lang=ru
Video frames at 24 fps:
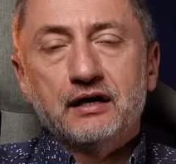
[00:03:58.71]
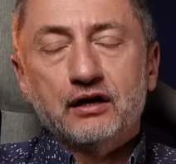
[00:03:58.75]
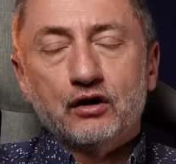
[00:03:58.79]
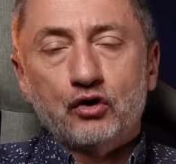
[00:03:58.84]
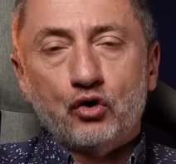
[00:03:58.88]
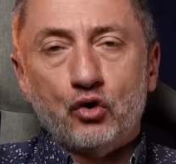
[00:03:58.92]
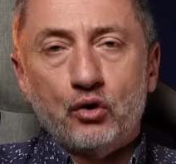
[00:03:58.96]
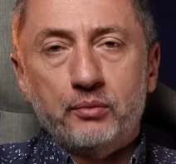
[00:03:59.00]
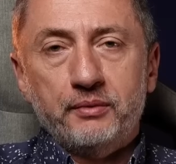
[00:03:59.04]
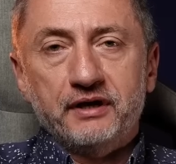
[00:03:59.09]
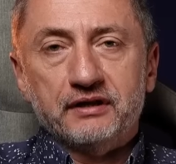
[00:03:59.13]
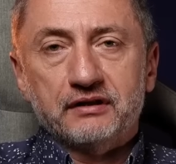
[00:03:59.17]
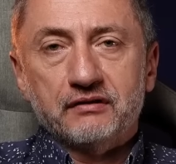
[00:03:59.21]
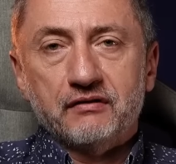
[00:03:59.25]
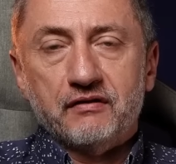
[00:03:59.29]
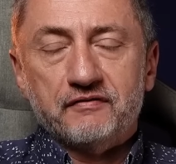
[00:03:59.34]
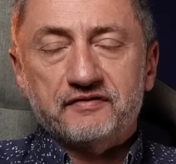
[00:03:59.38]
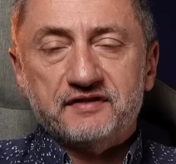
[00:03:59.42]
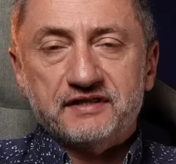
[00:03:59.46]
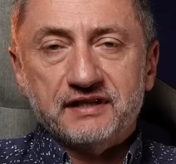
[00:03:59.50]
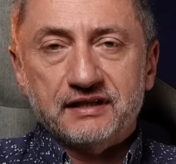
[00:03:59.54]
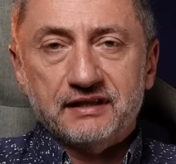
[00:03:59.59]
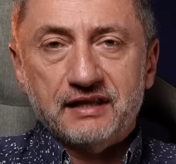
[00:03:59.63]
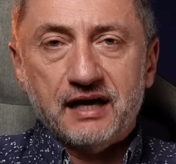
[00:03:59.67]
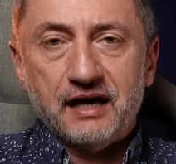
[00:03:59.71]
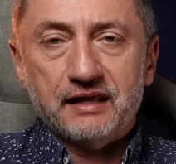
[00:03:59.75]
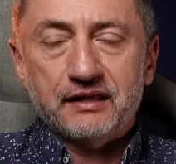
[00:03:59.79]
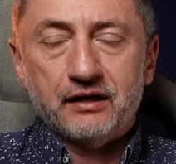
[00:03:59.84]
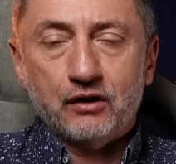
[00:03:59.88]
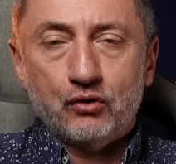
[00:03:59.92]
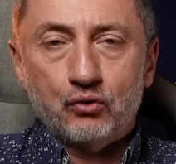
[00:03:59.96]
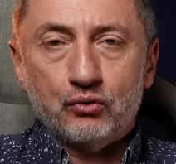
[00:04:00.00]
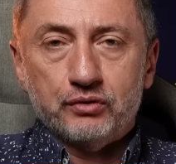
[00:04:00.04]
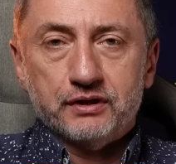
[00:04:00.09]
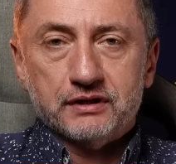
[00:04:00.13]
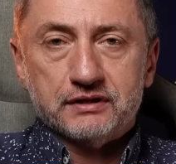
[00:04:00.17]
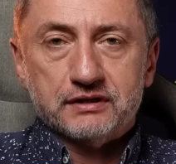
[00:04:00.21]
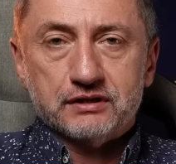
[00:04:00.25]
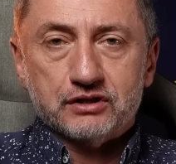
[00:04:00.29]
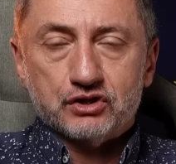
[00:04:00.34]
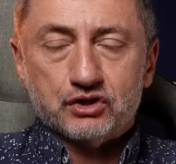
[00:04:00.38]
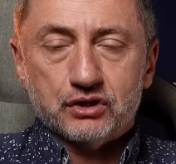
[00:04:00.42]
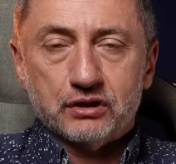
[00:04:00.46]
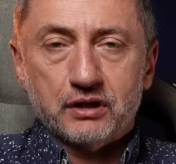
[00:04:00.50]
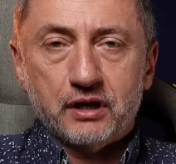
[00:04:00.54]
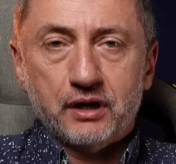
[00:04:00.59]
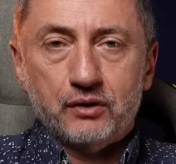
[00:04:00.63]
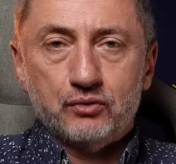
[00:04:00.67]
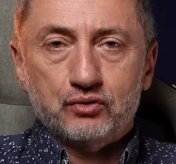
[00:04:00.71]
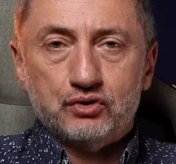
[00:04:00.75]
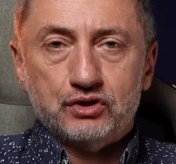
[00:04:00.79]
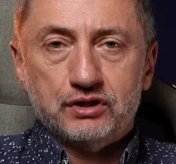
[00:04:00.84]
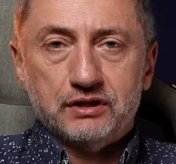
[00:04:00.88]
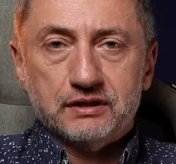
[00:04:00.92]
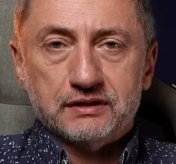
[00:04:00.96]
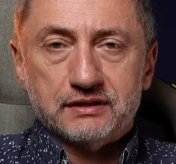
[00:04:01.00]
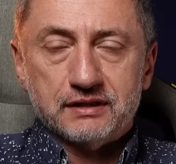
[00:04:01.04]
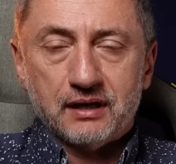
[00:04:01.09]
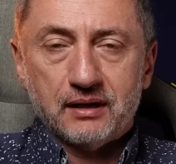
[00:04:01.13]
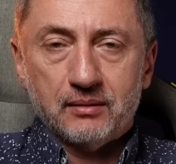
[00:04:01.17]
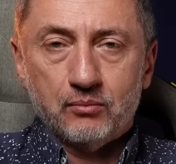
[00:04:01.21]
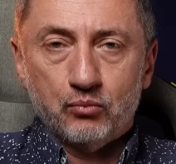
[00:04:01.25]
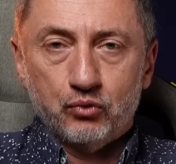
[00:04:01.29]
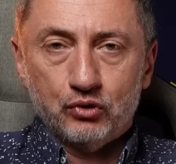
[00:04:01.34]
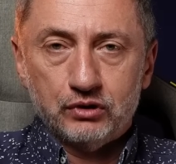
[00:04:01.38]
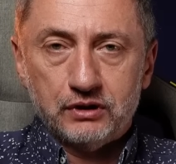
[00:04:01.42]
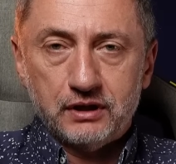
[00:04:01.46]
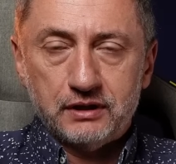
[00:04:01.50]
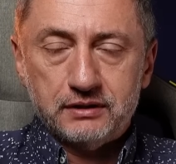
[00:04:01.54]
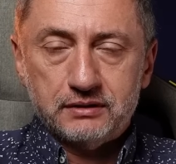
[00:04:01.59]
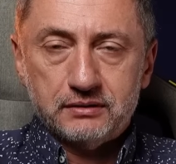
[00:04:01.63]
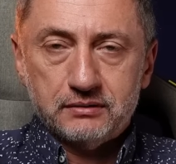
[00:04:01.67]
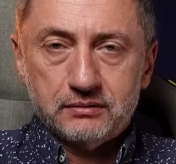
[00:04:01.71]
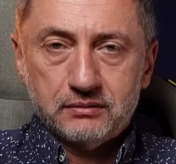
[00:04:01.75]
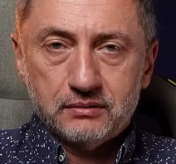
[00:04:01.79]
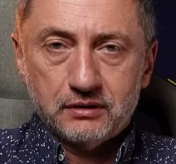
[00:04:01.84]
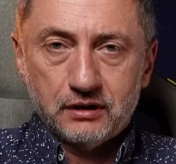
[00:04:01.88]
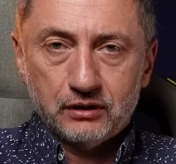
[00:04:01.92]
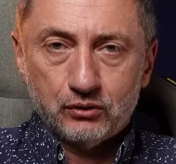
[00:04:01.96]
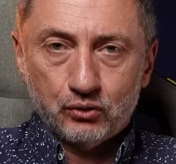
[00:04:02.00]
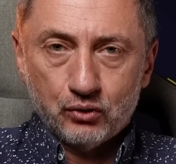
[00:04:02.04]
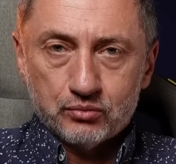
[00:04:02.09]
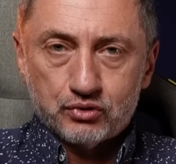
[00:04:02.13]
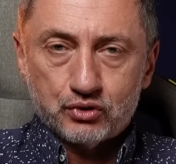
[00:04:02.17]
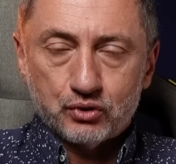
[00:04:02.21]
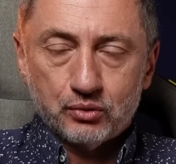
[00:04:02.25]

Кроме этого, всегда находятся желающие заработать на том,